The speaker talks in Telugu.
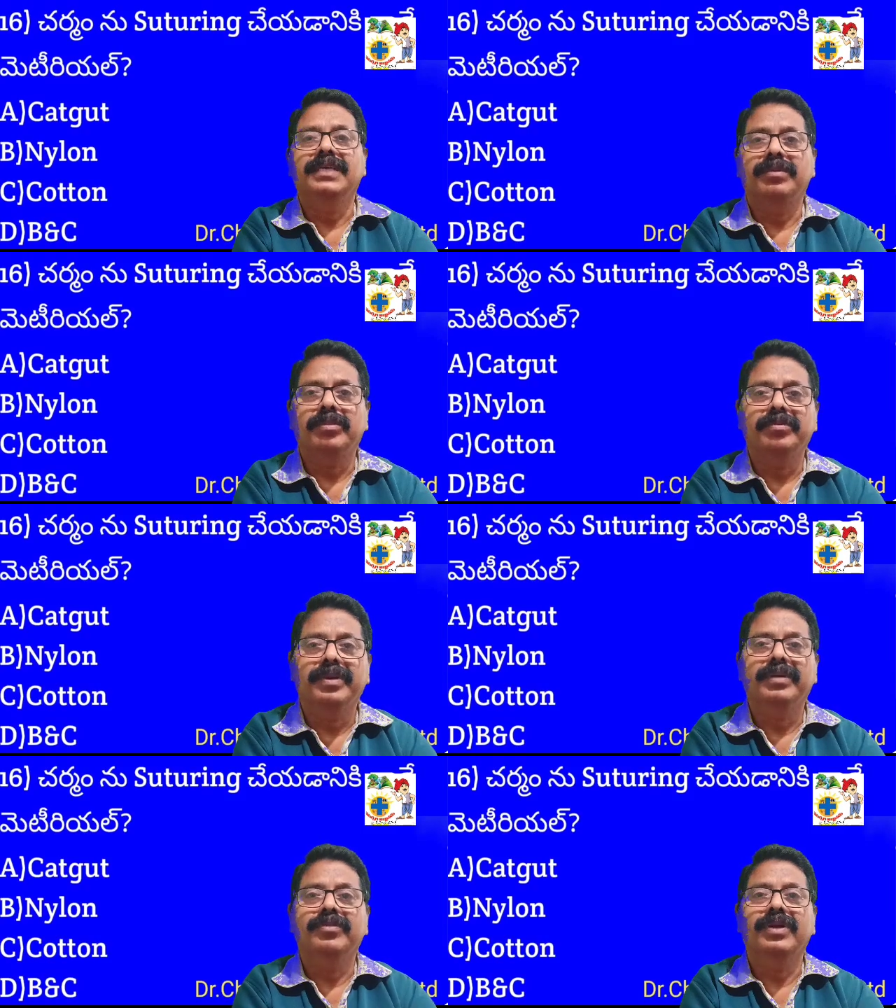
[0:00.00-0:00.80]

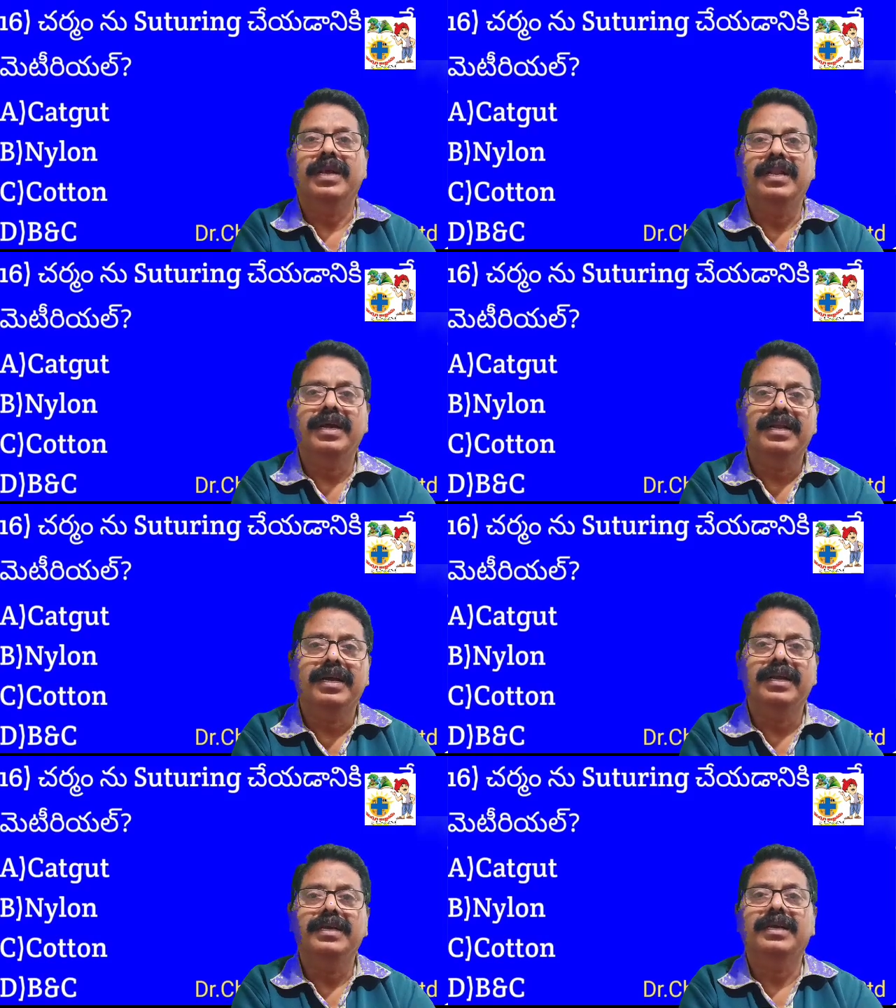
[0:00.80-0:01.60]
చర్మంకేమో నైలాన్
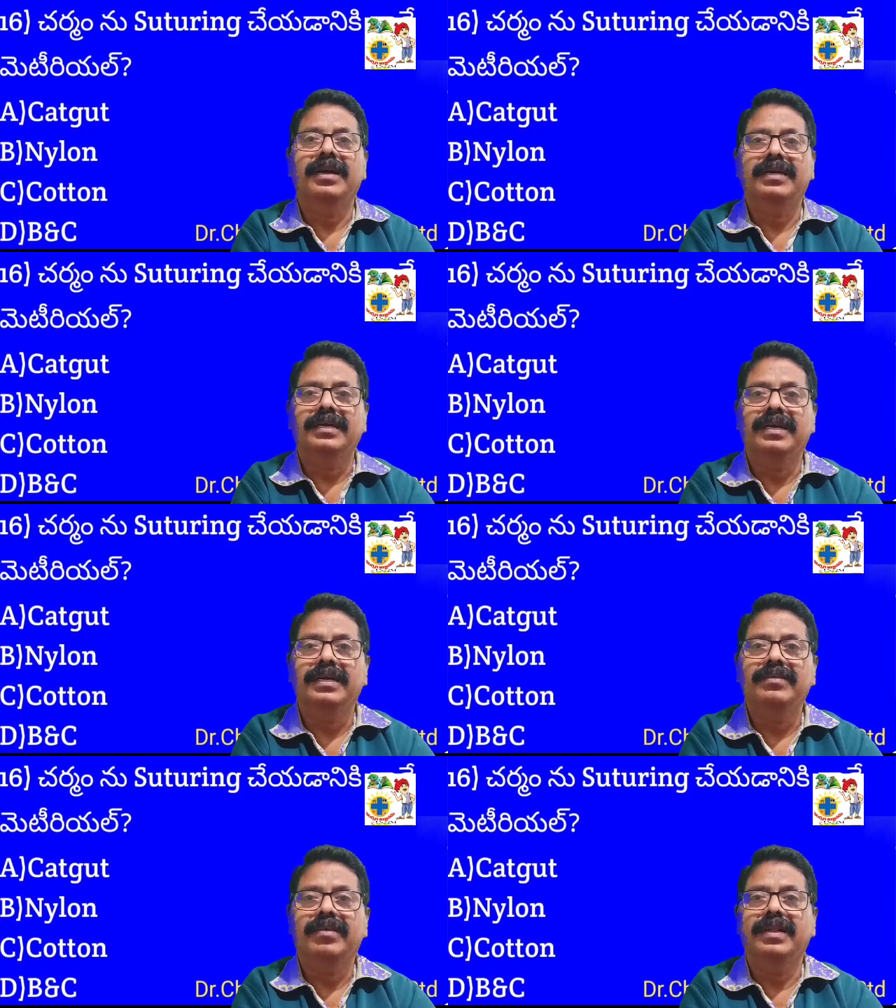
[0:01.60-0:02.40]
కానీ కాటన్
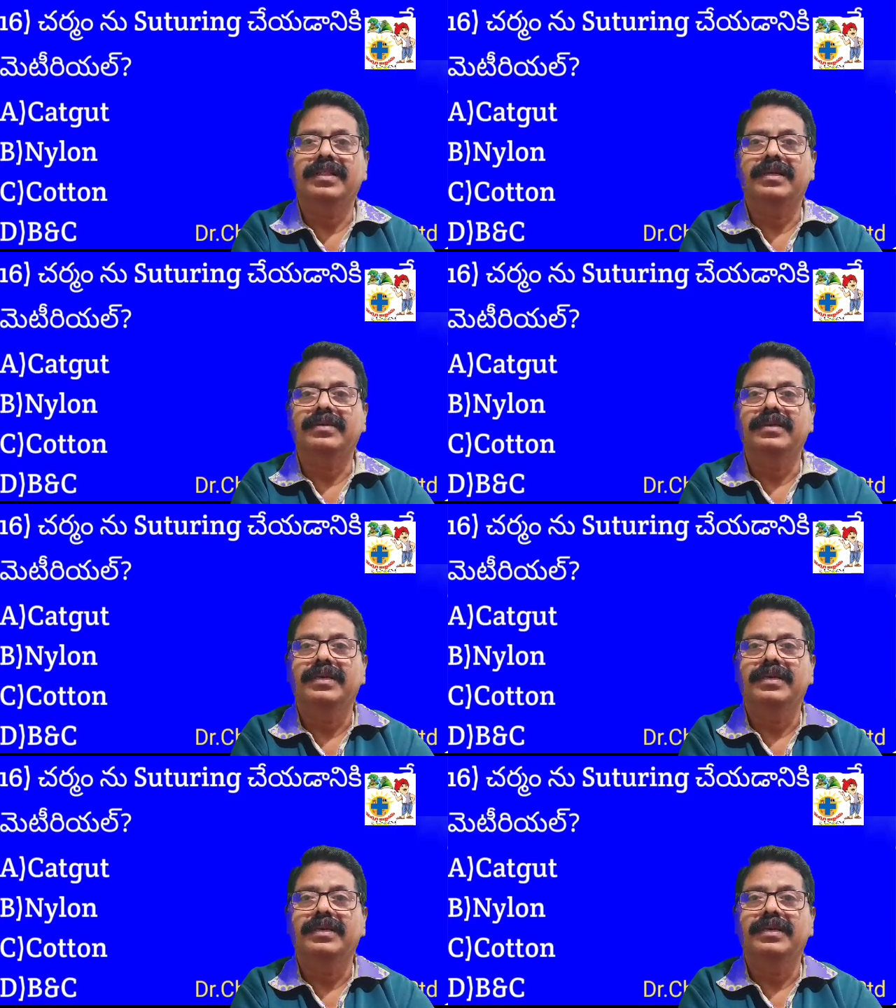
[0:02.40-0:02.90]
కానీ వాడతారు